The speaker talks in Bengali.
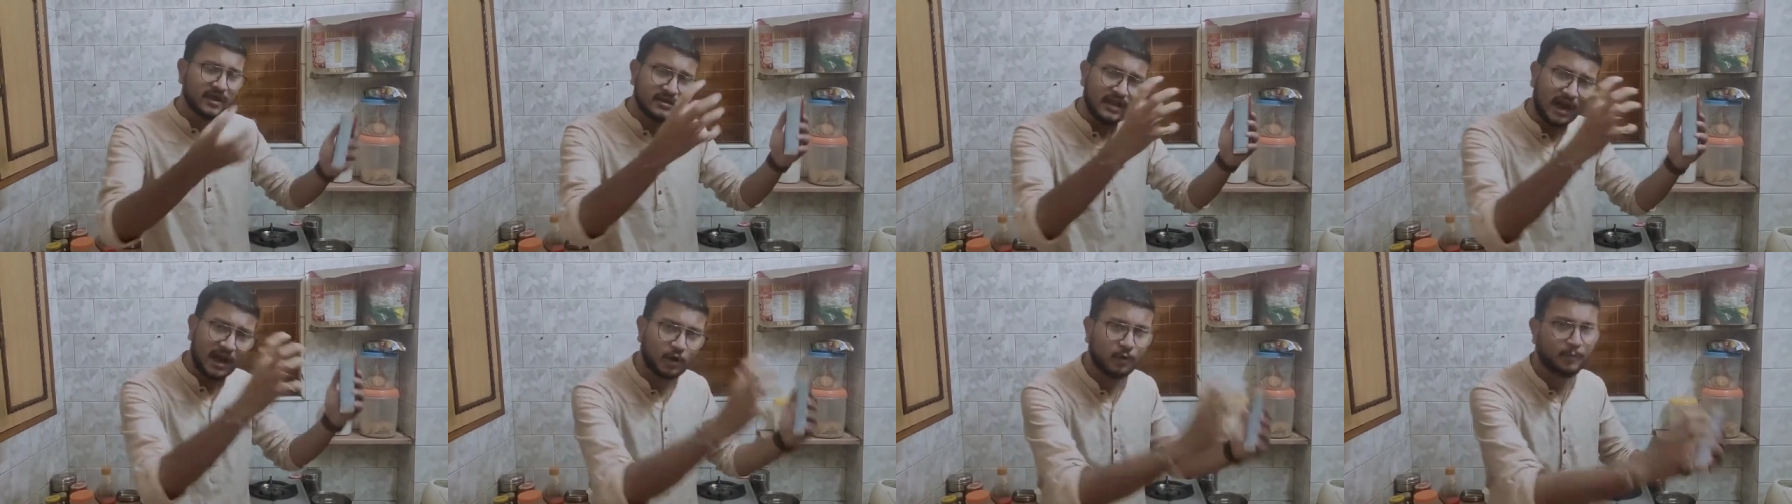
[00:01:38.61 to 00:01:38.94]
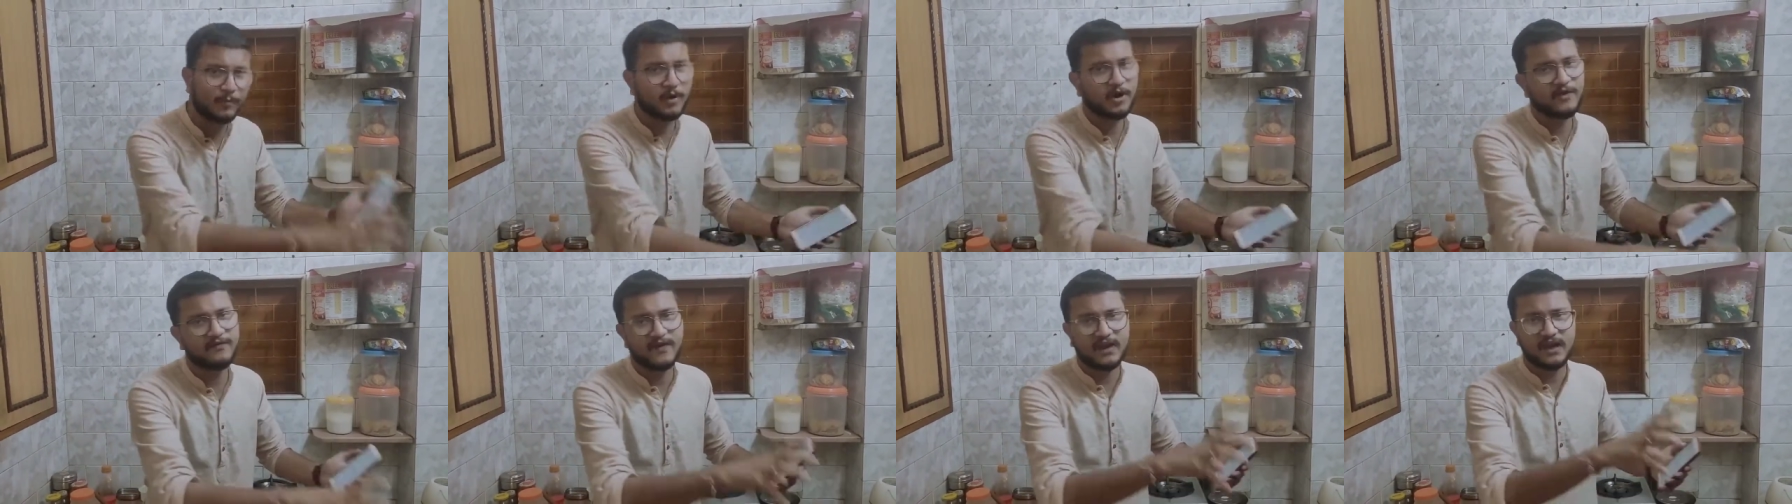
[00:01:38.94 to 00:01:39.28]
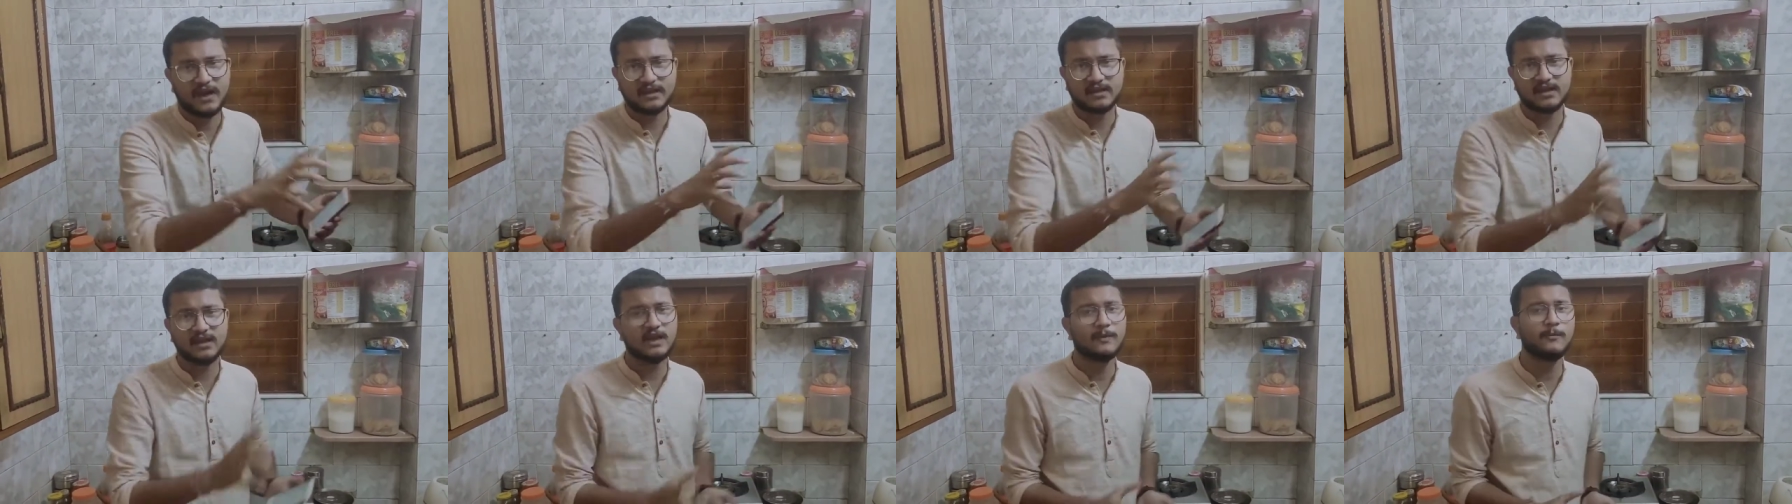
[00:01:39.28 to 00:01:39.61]
তার উপরে
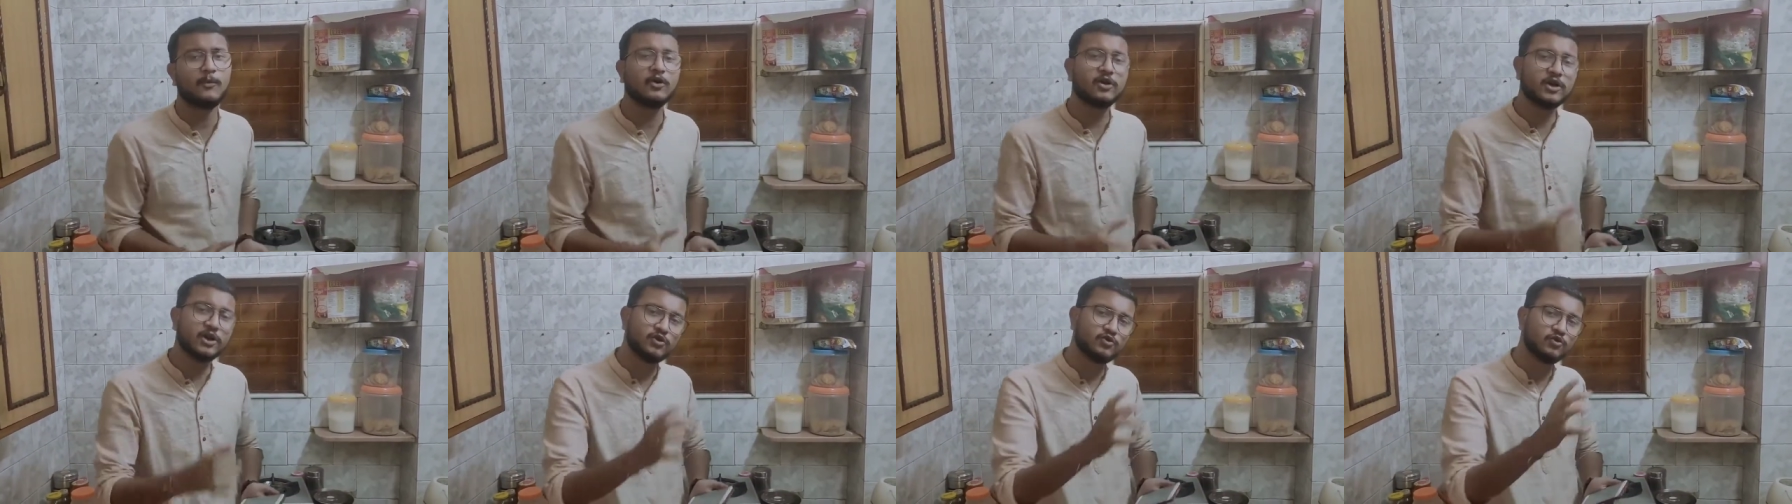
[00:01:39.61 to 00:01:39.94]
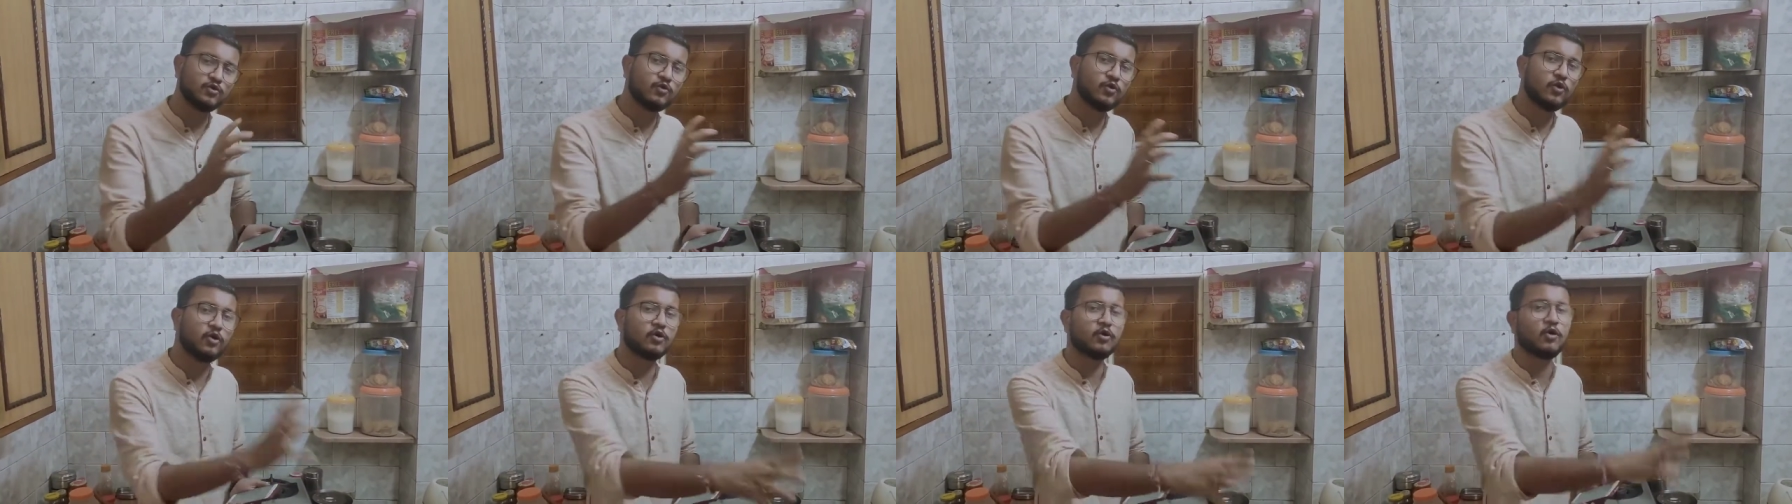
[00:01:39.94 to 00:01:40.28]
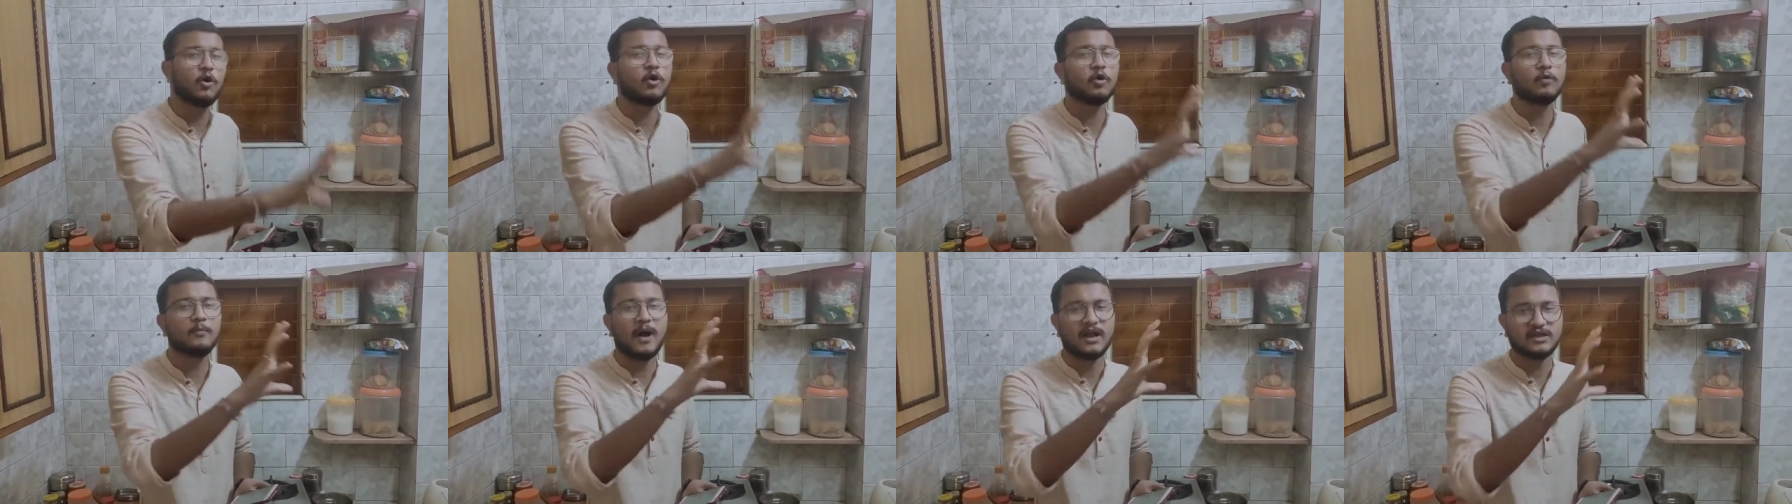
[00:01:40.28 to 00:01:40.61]
ফেলে দিন এবং কিছুক্ষণ
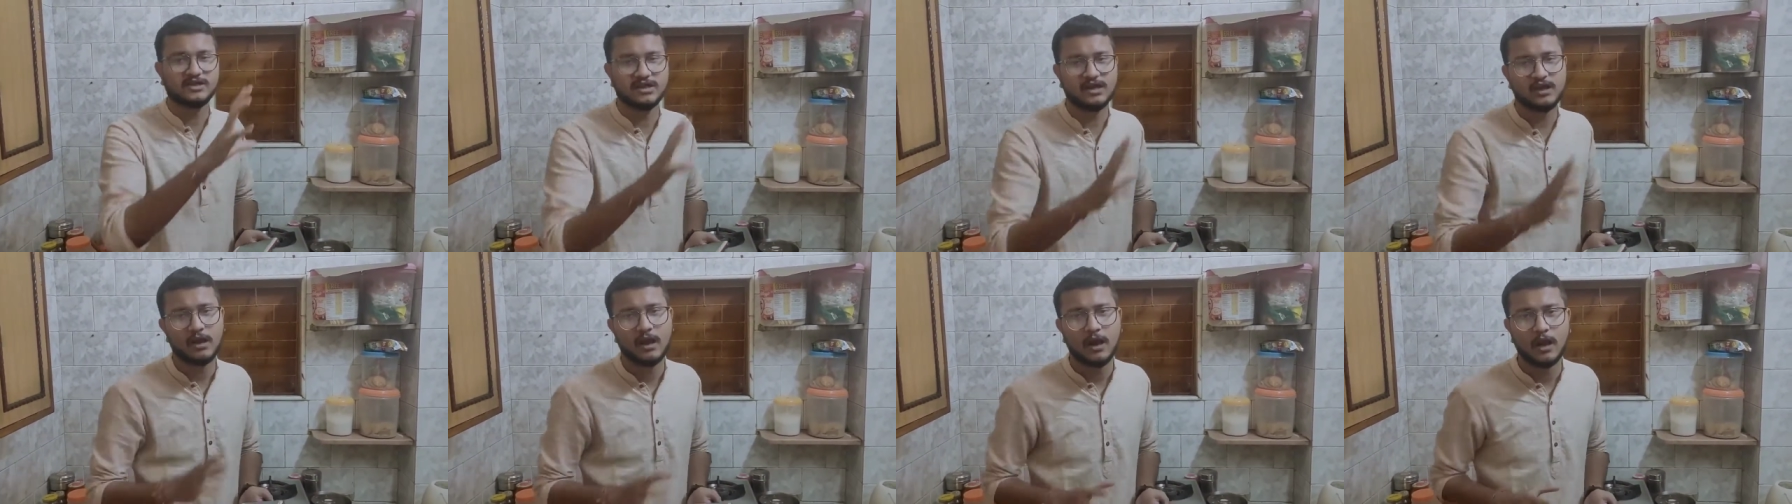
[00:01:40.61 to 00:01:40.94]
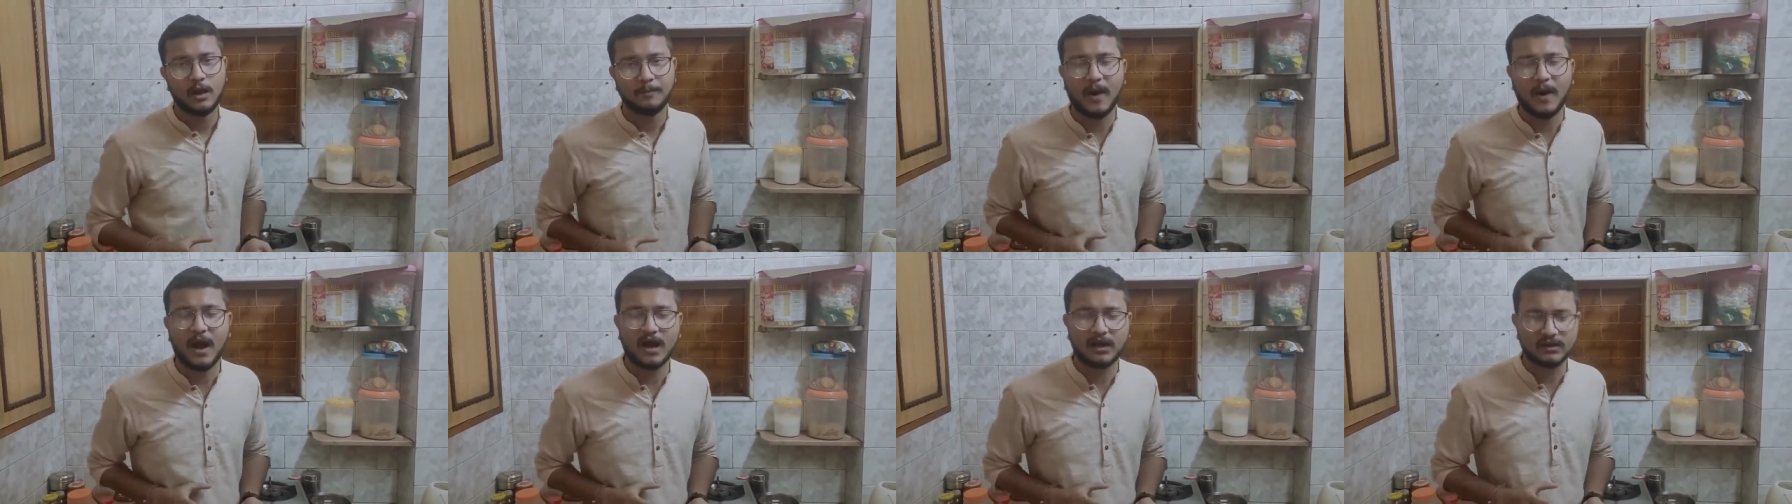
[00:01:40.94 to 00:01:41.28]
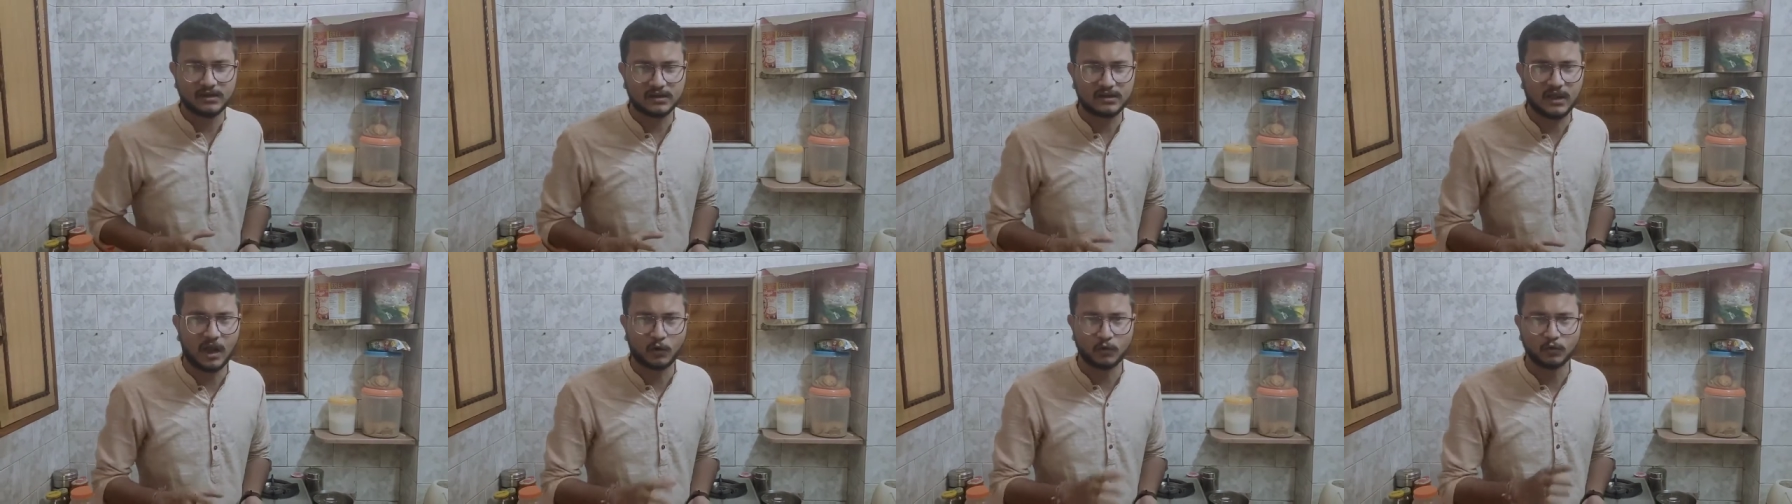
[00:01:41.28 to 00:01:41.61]
গরম আছে
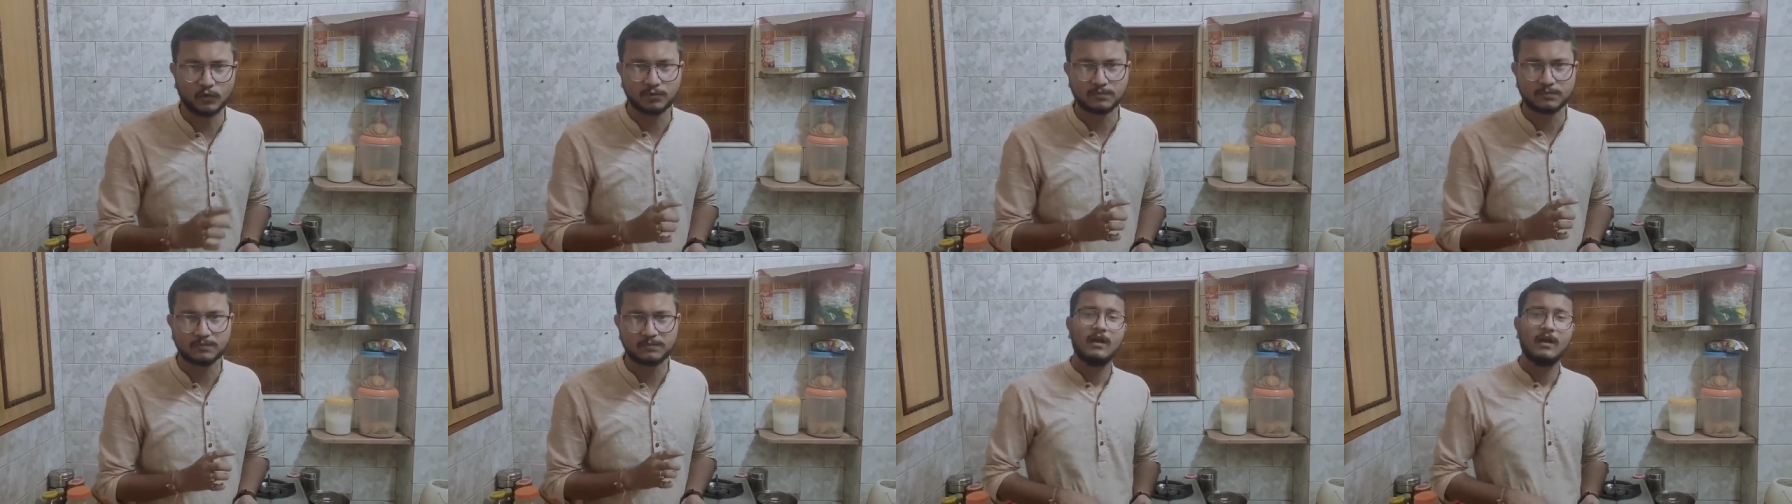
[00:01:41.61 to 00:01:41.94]
পাকাতে থাকুন